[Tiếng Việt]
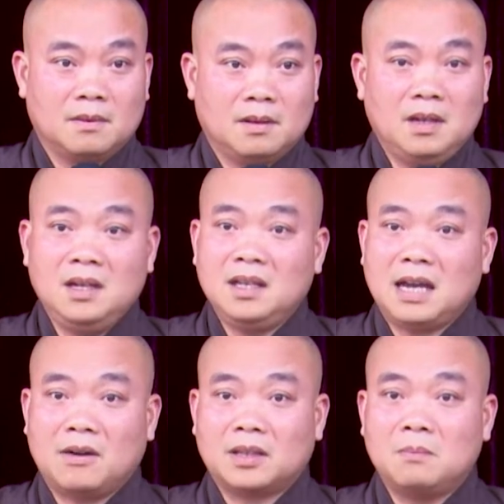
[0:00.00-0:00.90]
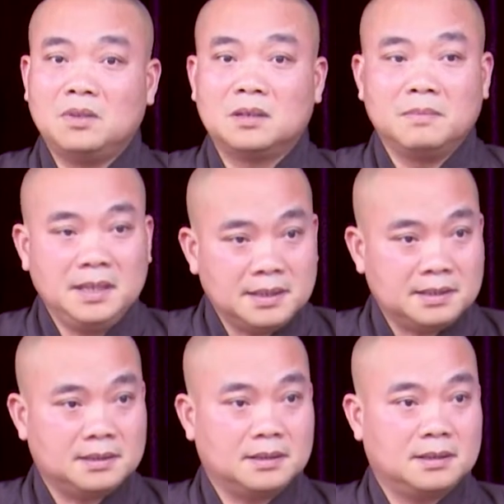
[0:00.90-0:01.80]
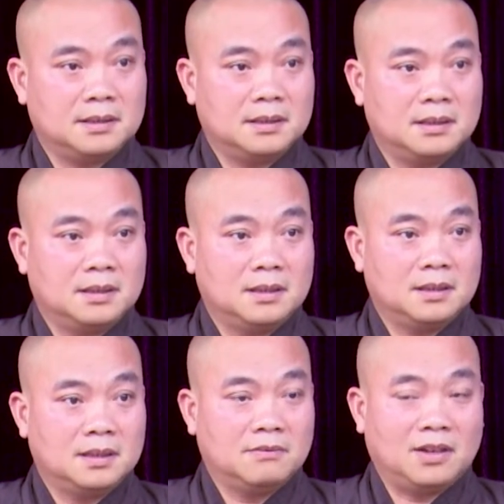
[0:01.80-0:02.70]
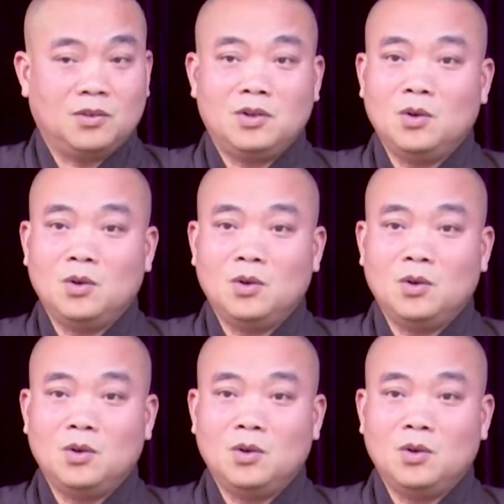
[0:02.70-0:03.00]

y vào cái tâm lười biếng và nói